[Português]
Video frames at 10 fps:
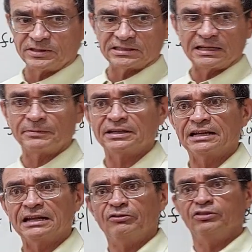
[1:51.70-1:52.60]
só preciso saber
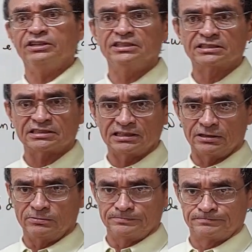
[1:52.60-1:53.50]
da
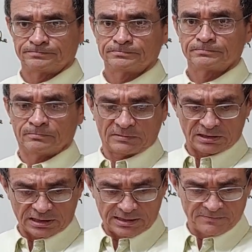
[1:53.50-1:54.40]
definição.
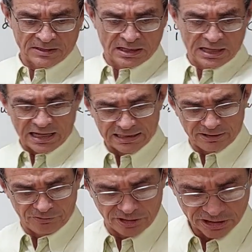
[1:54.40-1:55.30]
Tá? A
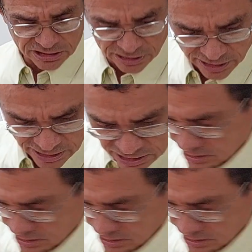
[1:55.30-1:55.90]
definição é a